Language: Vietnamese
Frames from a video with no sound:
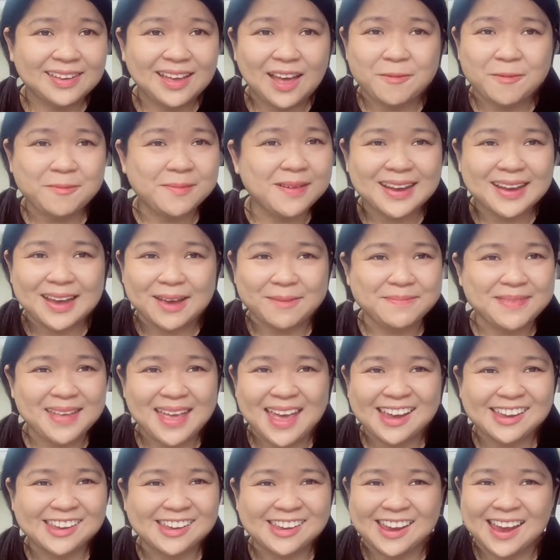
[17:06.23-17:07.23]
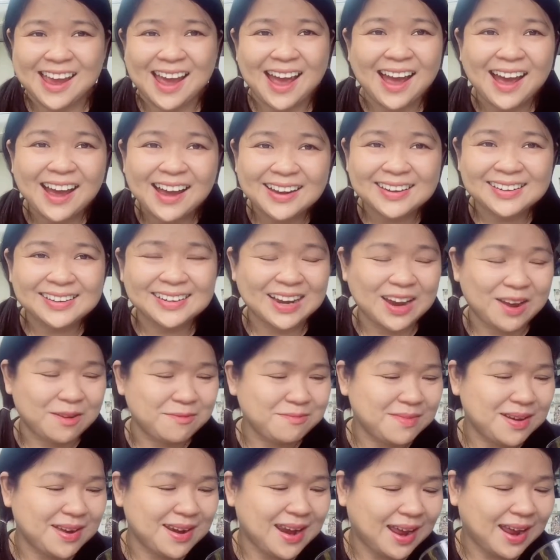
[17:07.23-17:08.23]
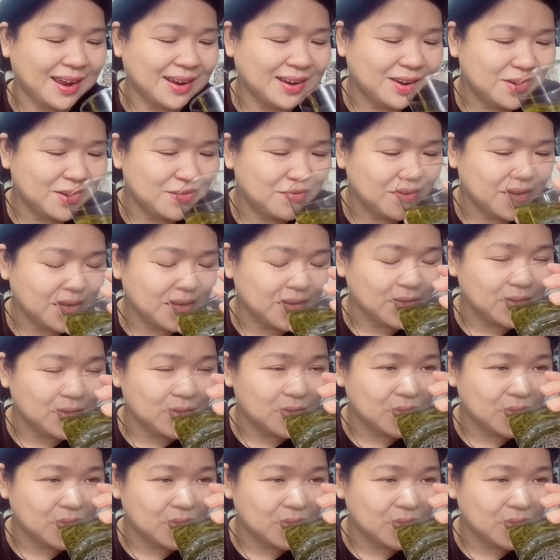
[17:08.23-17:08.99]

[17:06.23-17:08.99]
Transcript: không có cảm giác gì hết không có đắng luôn á